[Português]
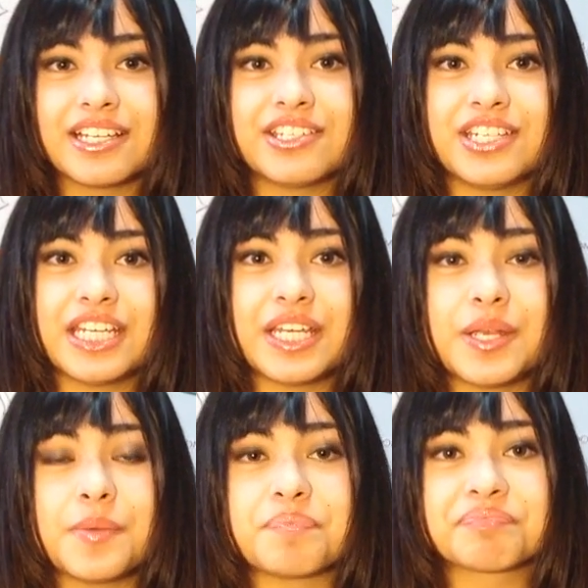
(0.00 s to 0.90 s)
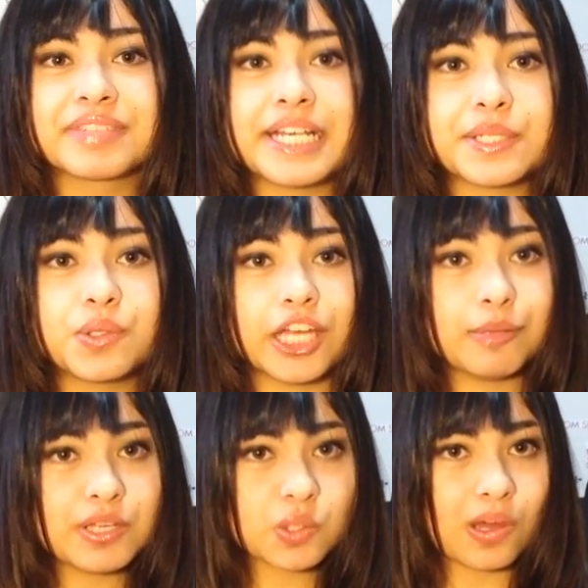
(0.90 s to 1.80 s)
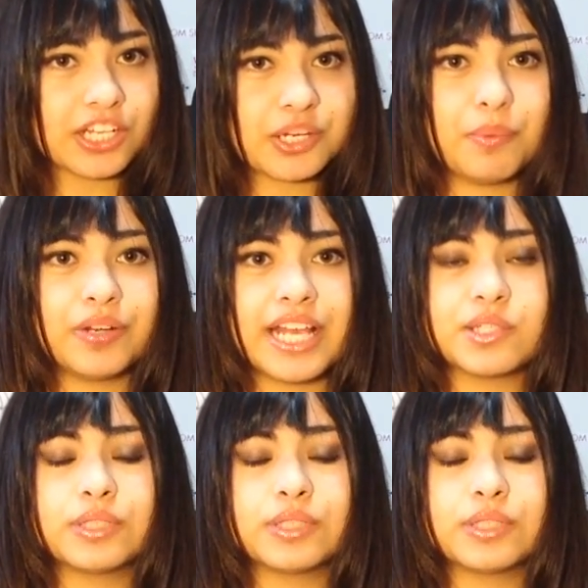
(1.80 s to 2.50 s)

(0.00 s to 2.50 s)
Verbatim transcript: de estudar numa escola japonesa